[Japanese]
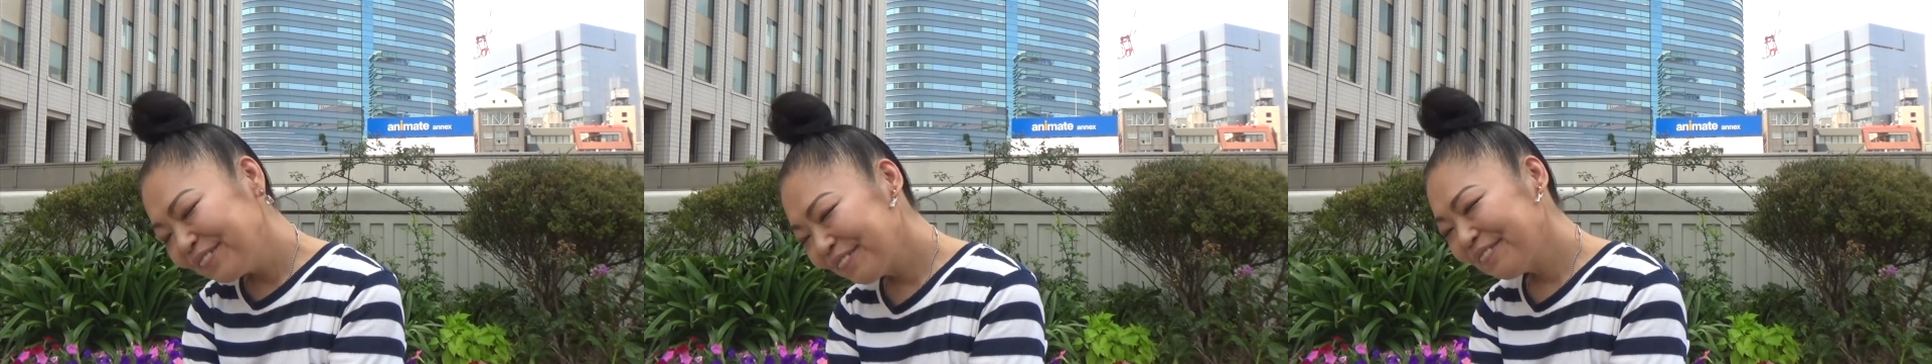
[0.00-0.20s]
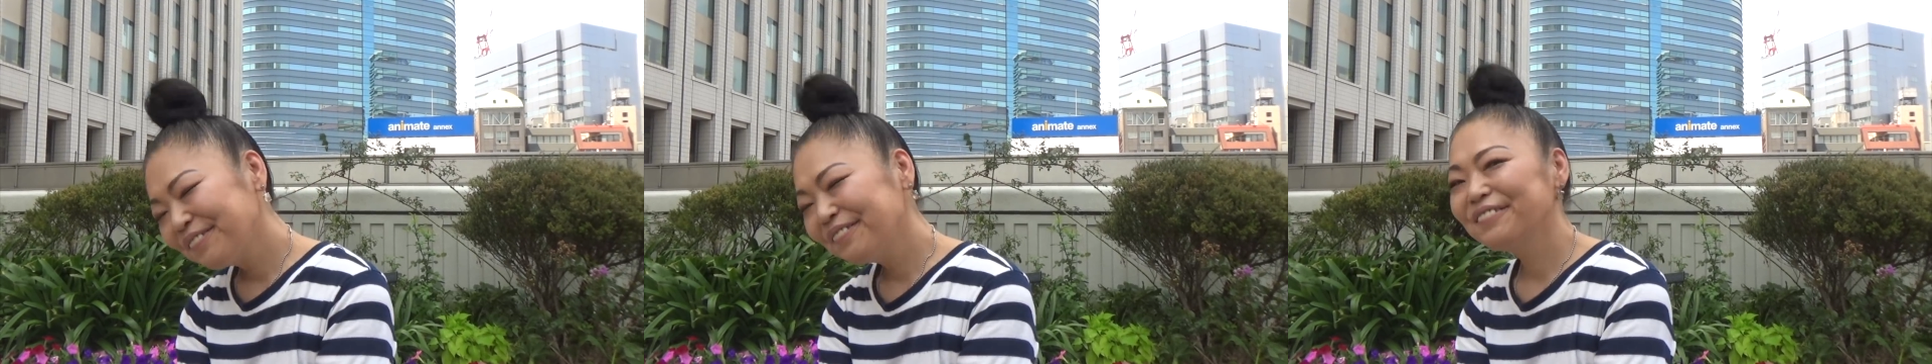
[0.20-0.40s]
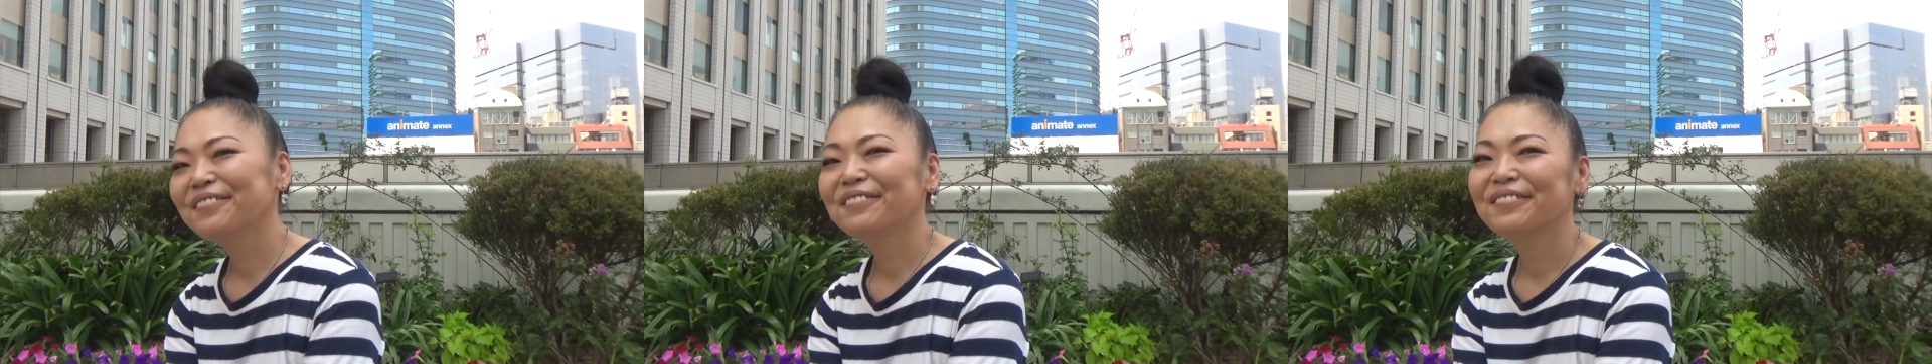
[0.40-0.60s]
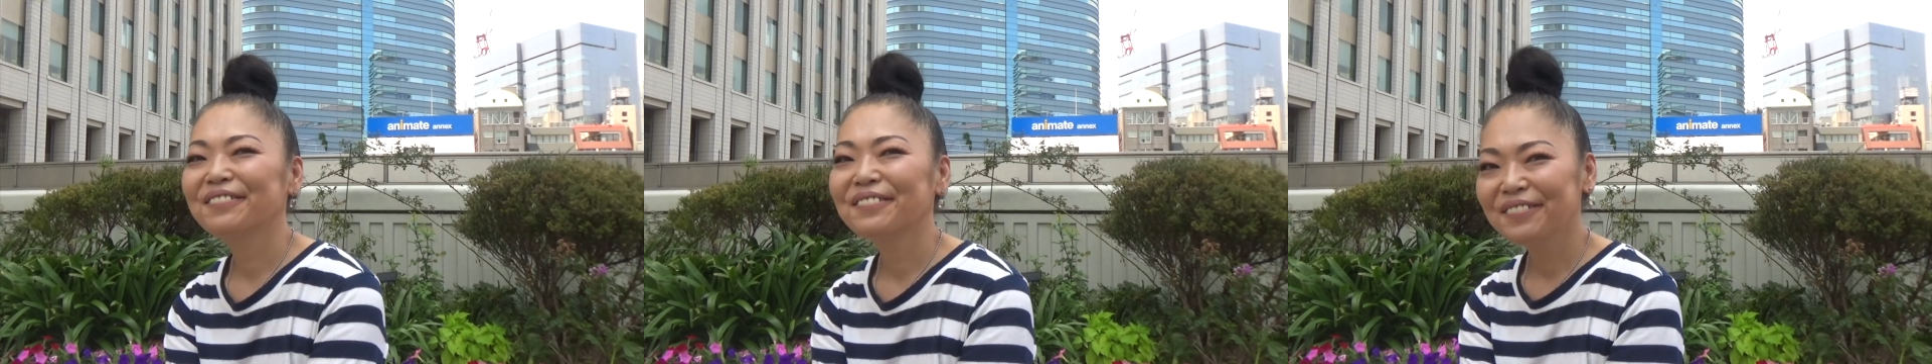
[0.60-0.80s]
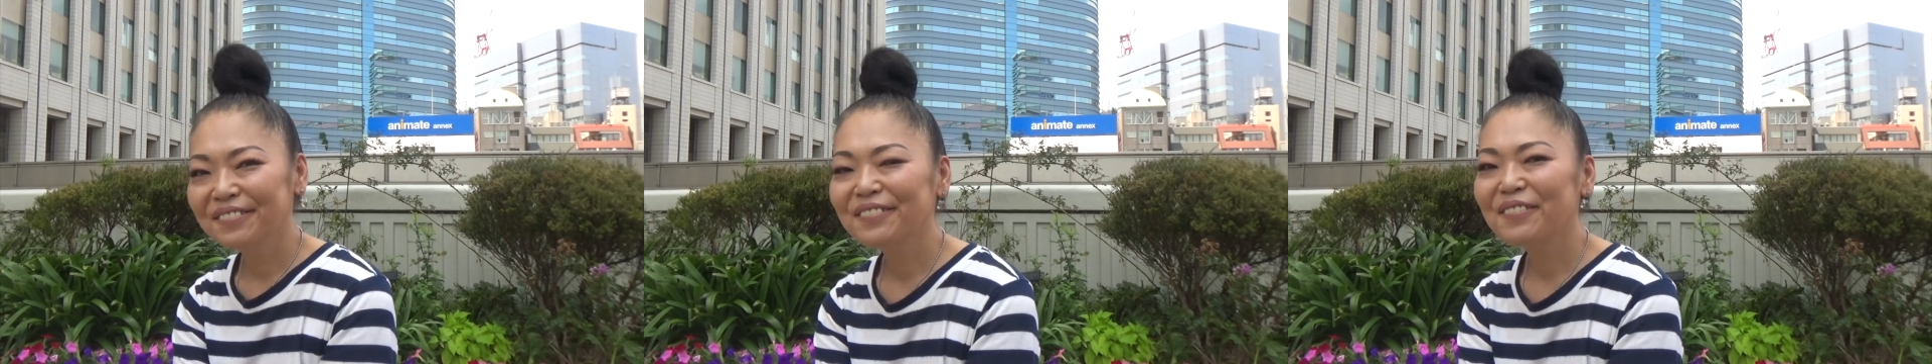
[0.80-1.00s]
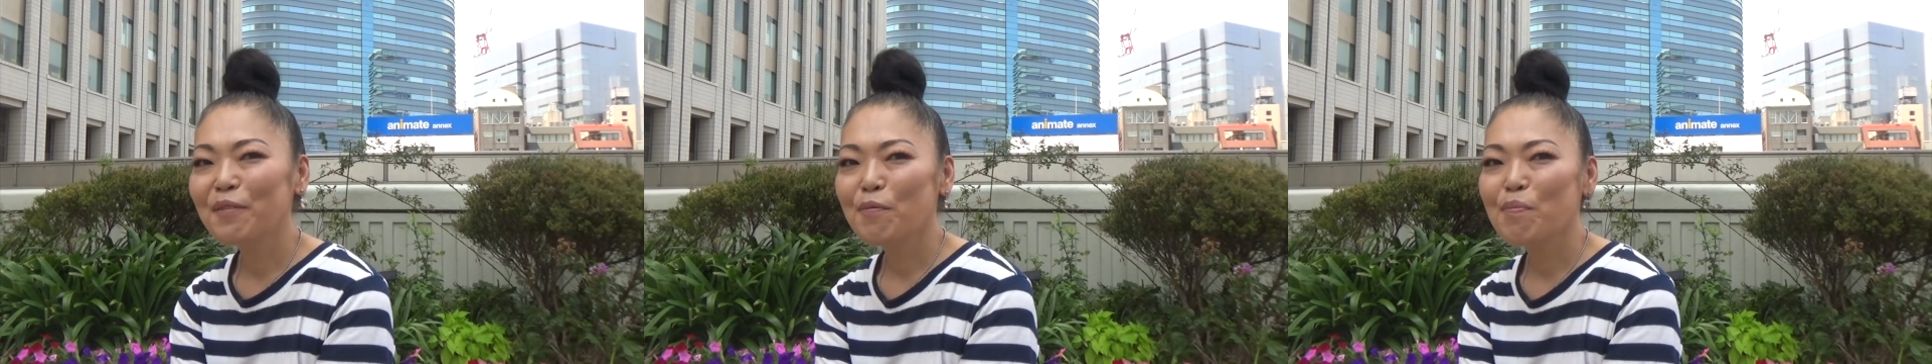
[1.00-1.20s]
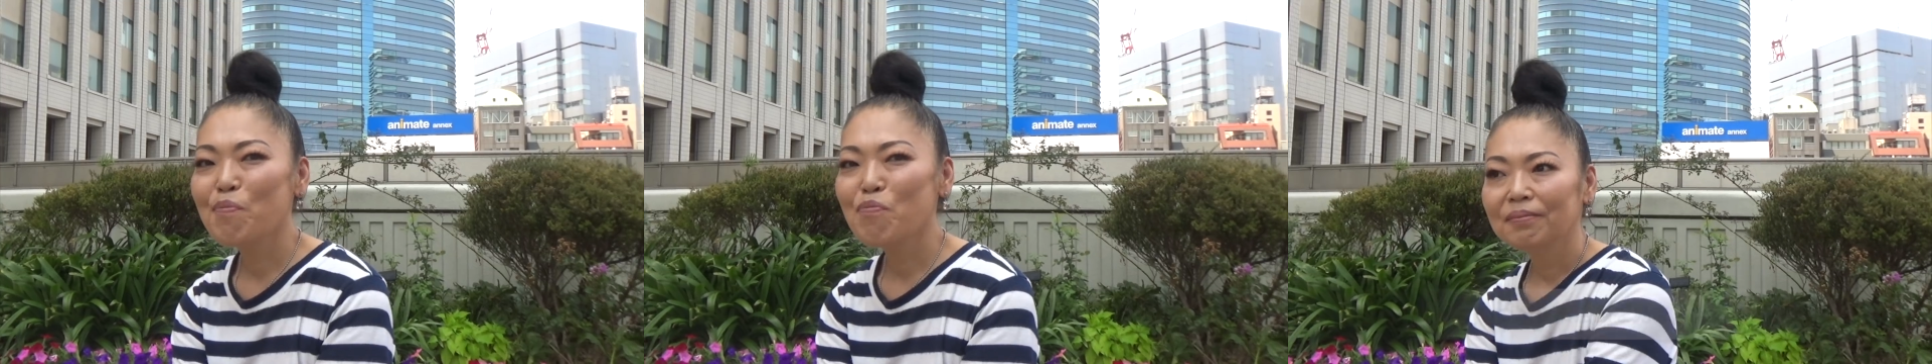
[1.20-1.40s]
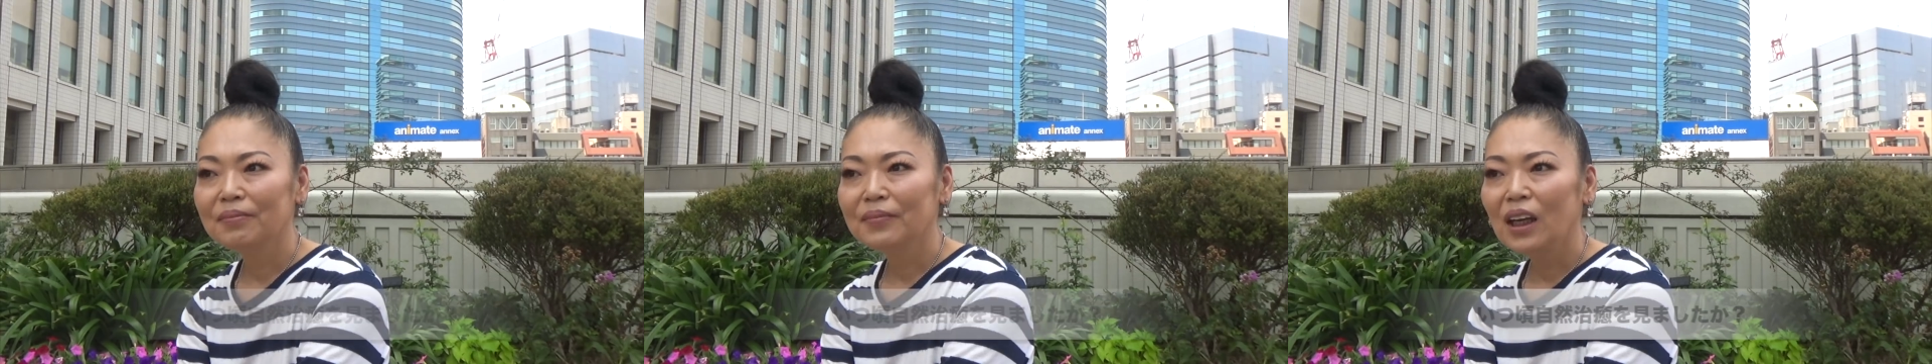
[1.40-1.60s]
わかりまし
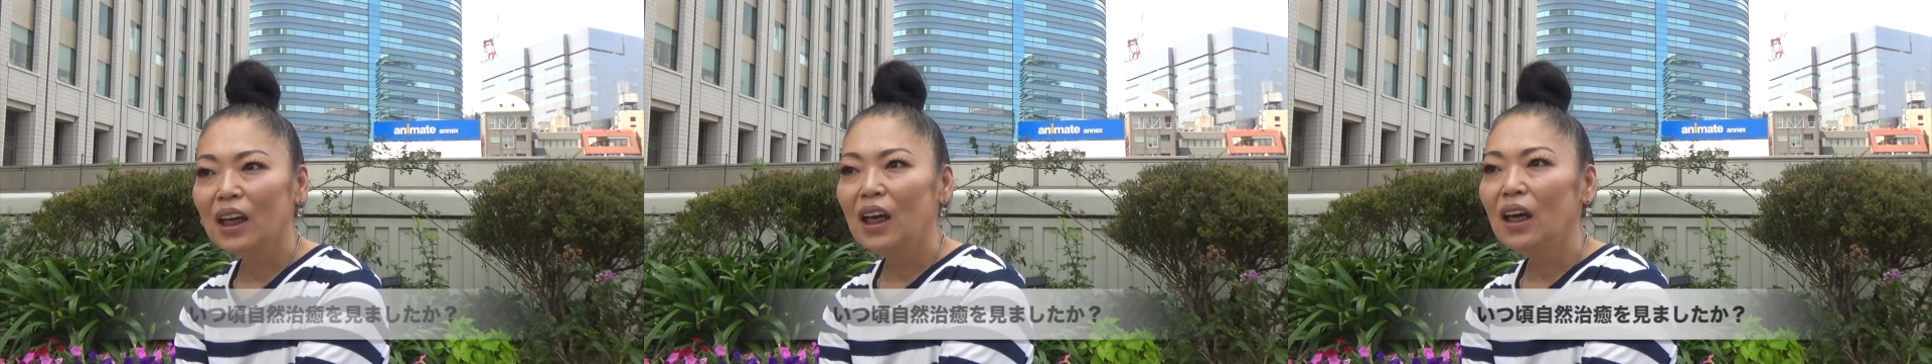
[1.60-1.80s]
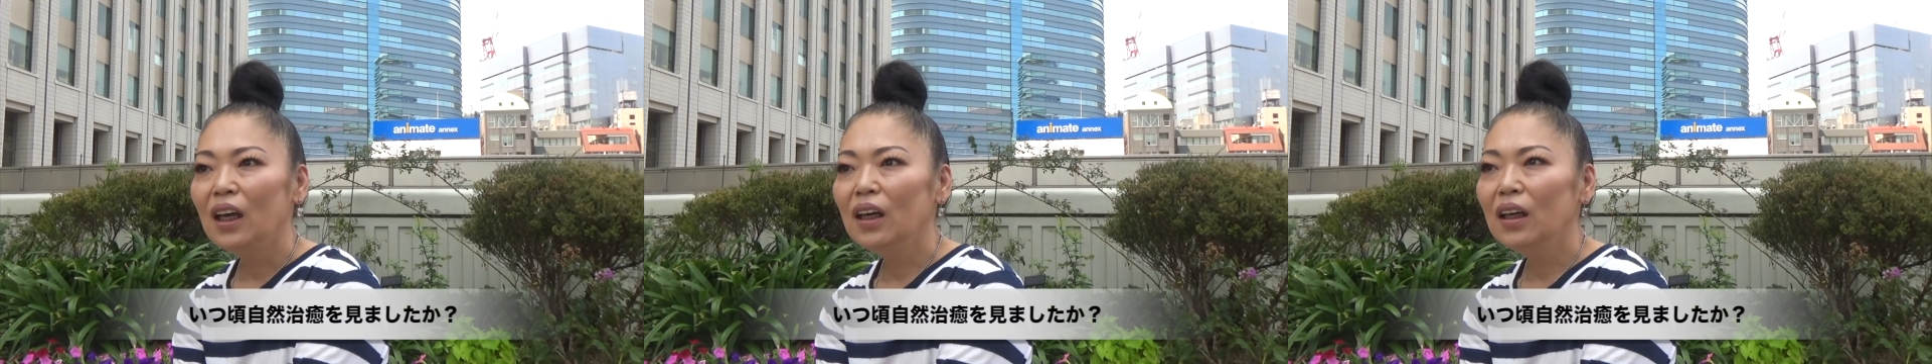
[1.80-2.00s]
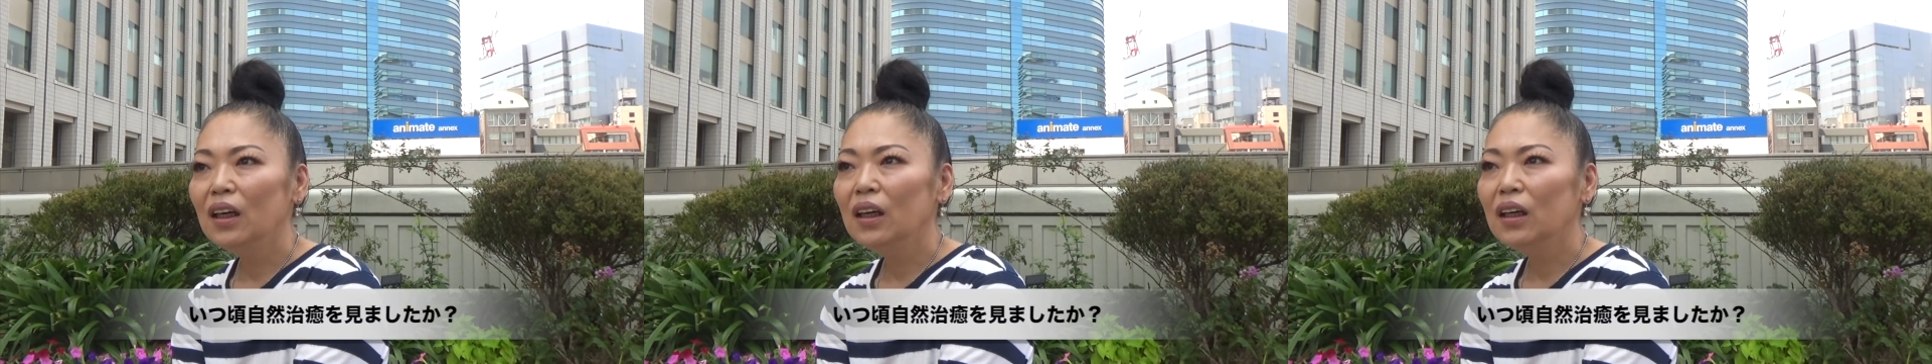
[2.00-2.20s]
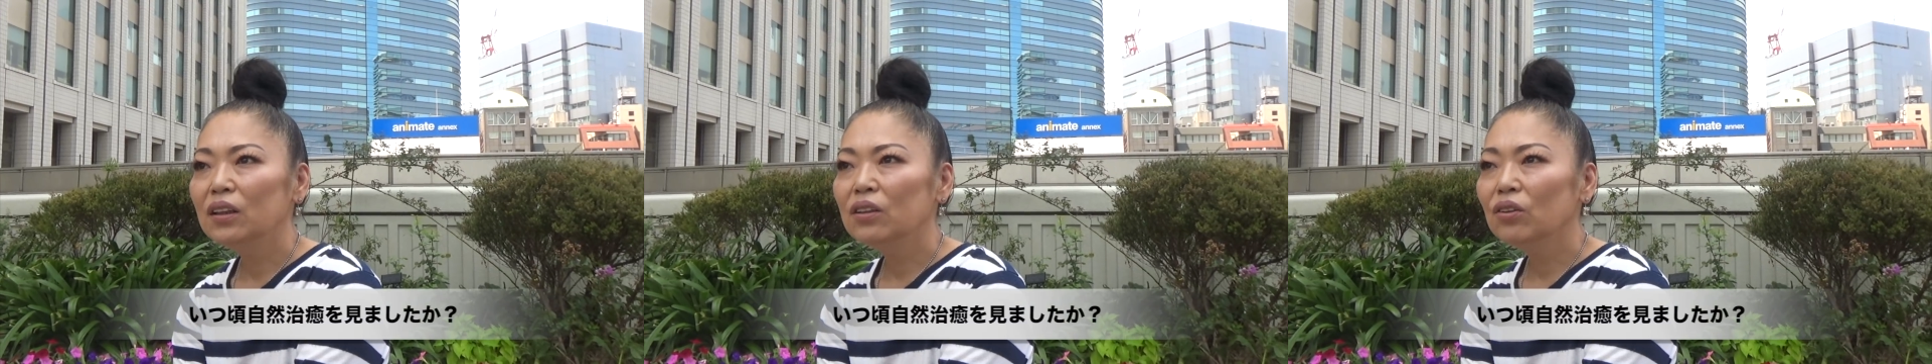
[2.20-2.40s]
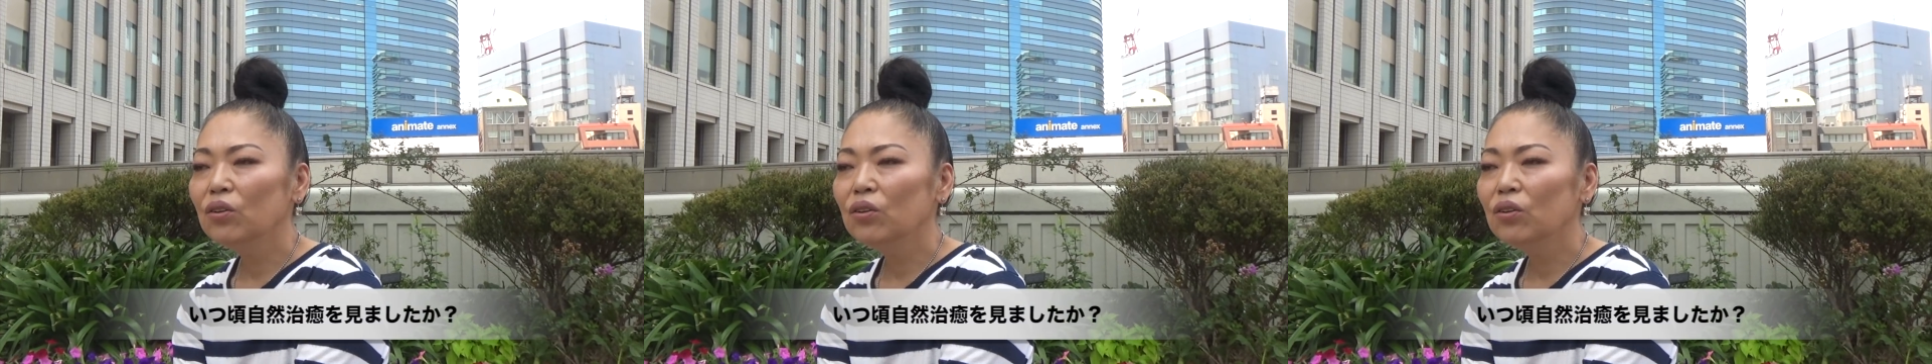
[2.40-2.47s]
たえっ、ー、